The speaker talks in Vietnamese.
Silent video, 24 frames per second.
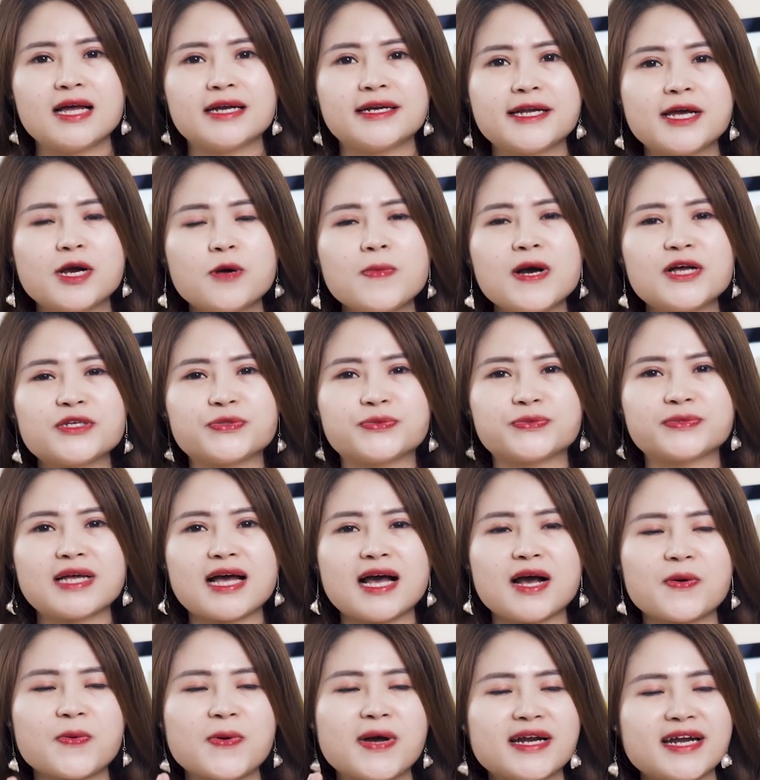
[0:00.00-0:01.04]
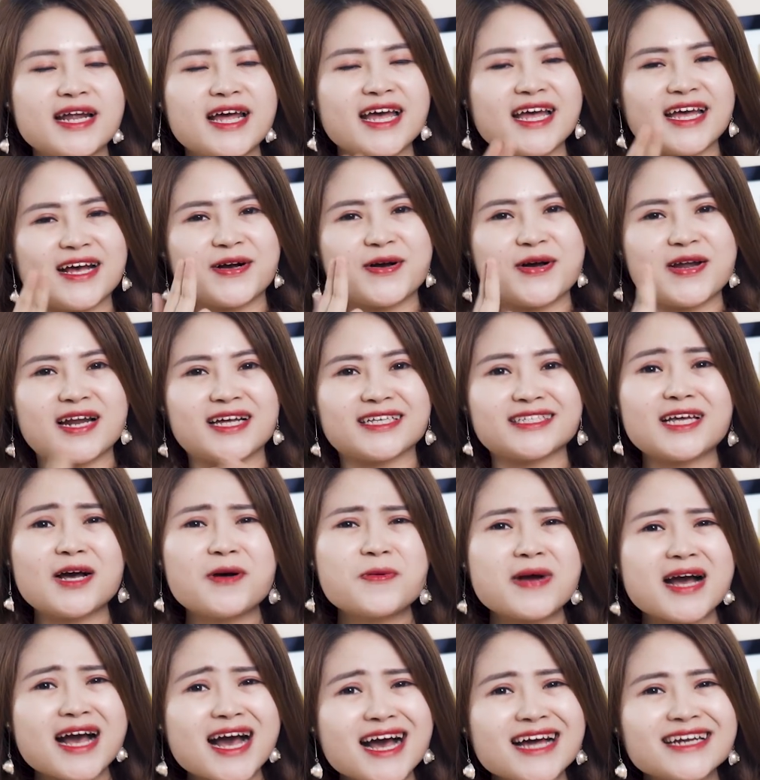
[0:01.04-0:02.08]
Nếu mà chúng ta quan hệ gọi là
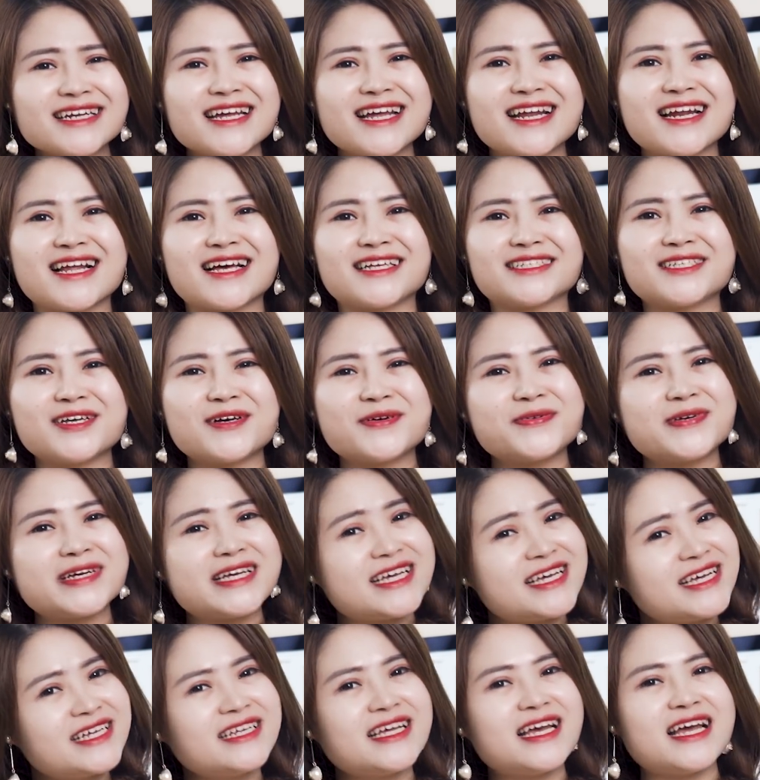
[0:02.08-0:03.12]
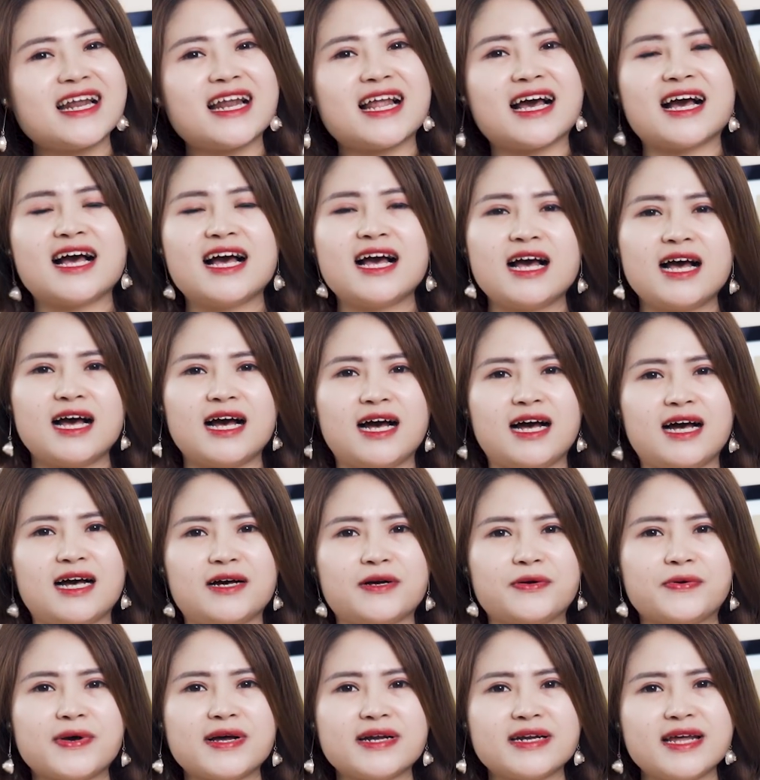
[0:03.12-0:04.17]
thông át hay là thông ít, hay là
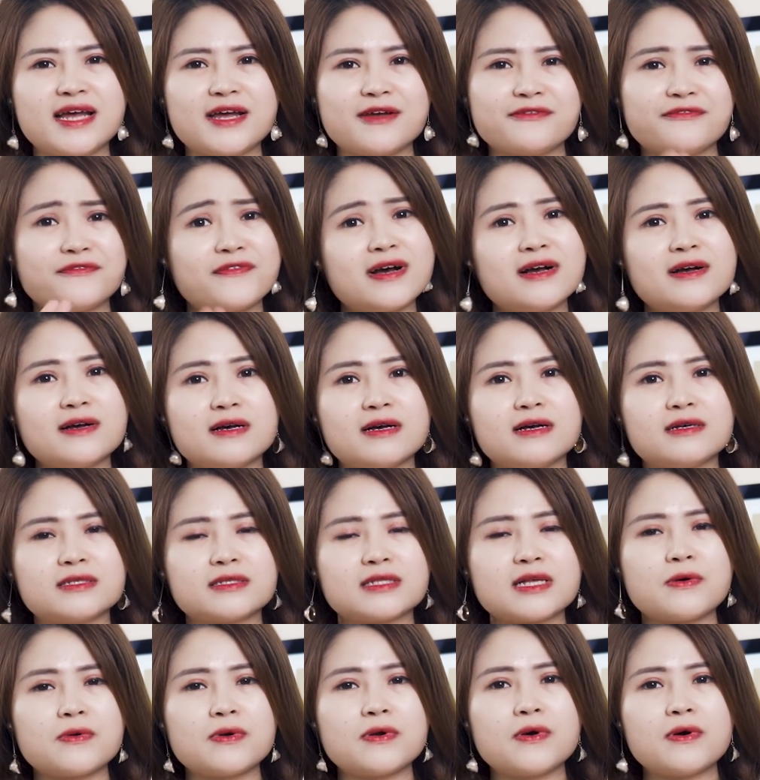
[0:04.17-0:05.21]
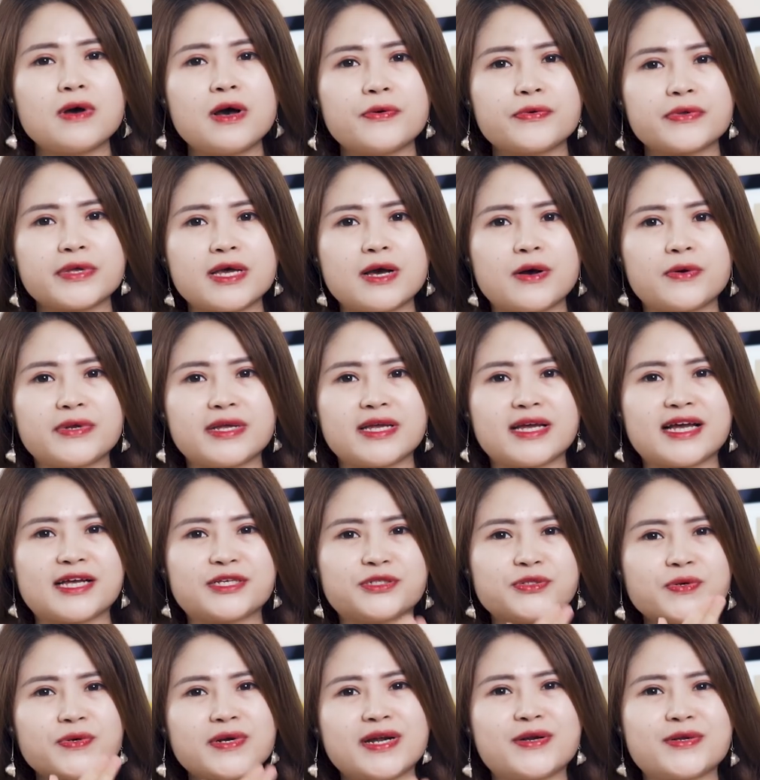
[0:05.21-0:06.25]
uh, quan hệ phắc uh, sau lỗ hậu nhiều thì cái
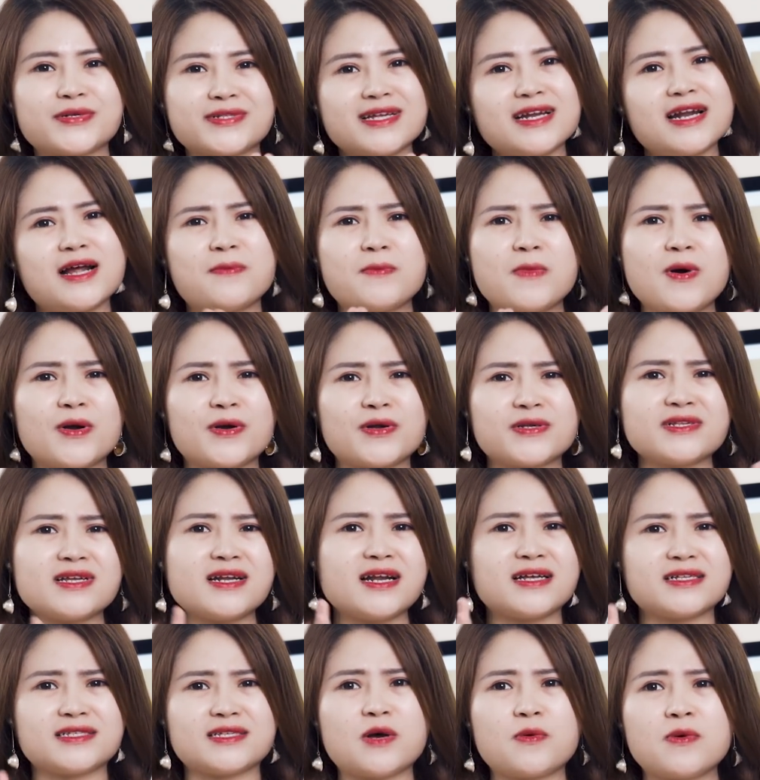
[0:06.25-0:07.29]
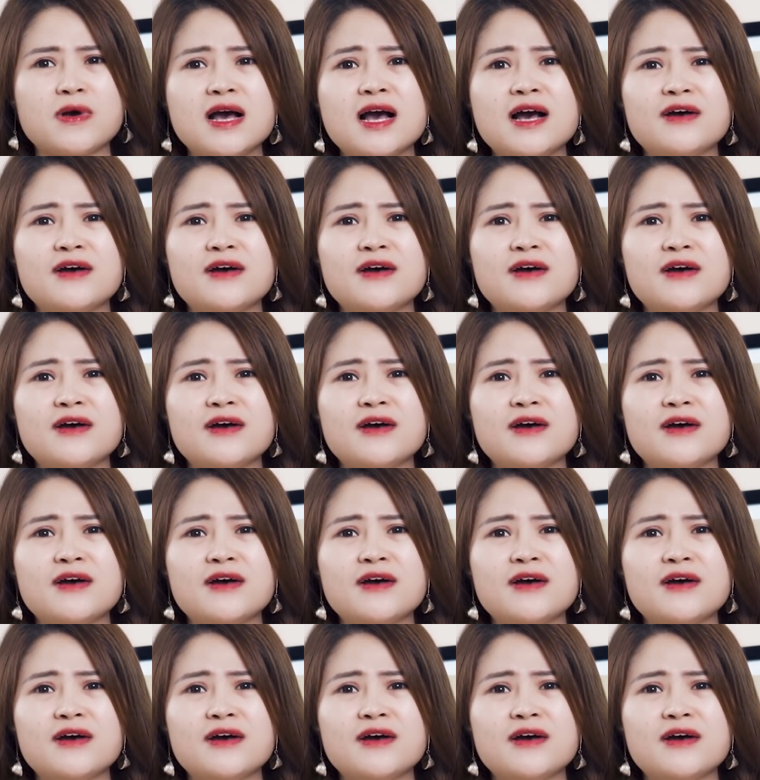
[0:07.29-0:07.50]
chỗ này nó rất là bon, nó rất là rộng,